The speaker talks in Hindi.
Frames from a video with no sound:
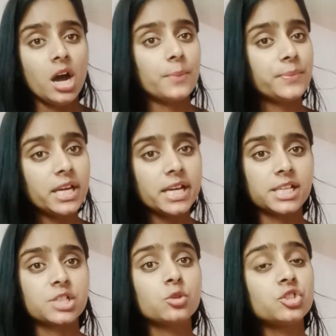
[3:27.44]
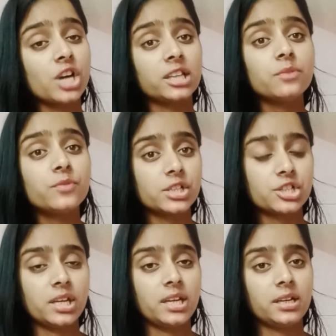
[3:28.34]
अपने हेयर्स को ज़्यादा
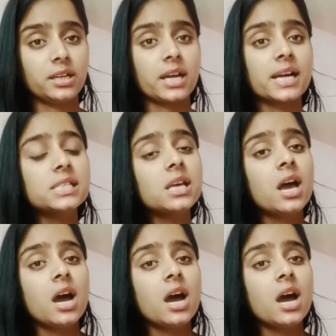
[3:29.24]
ब्रश नहीं करना गाइज